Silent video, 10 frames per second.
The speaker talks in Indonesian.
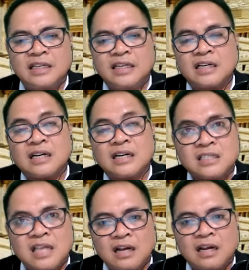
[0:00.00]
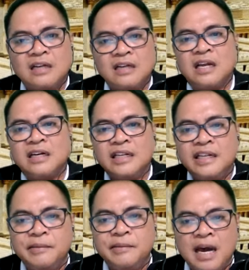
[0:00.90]
dirasakan dan
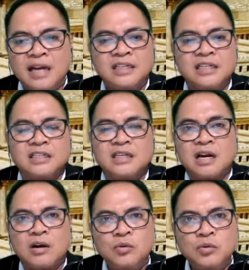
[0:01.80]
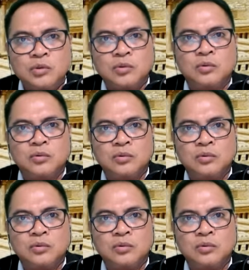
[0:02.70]
imani secara utuh.